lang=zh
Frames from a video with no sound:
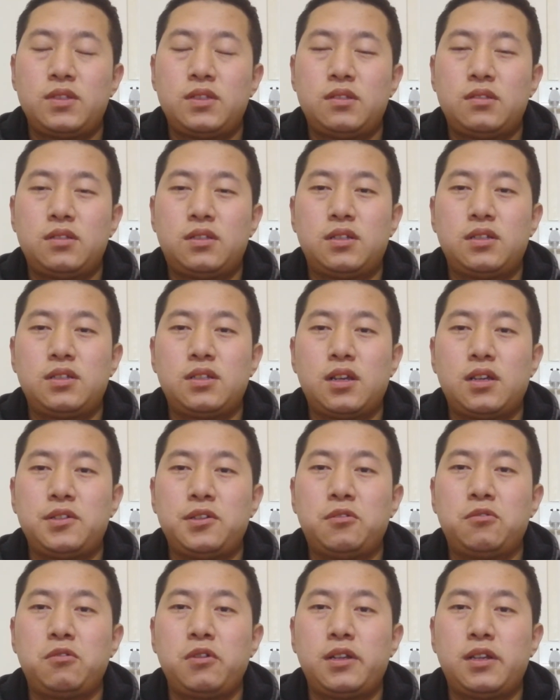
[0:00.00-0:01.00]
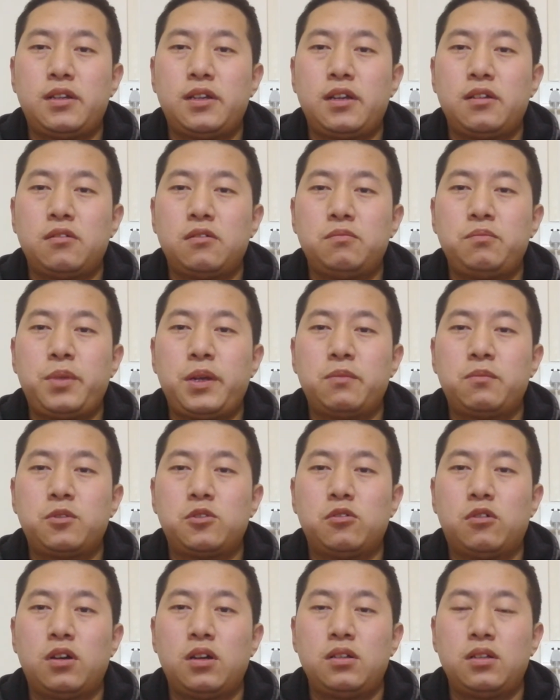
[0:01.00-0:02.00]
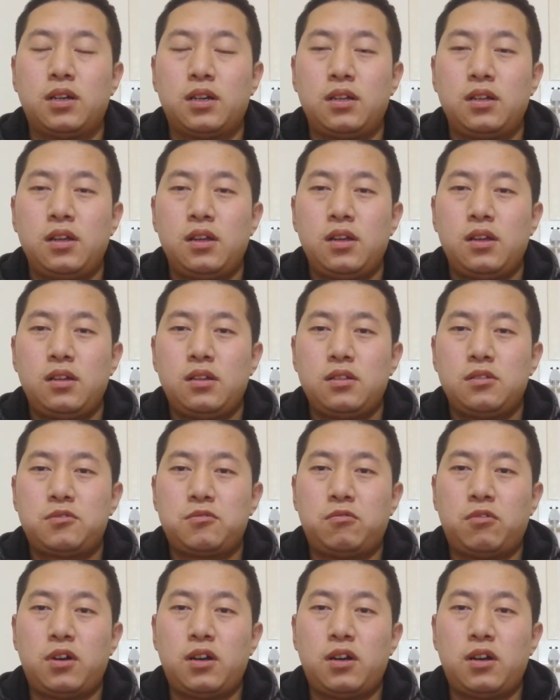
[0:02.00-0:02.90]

实际上优惠的内容并不多啊，主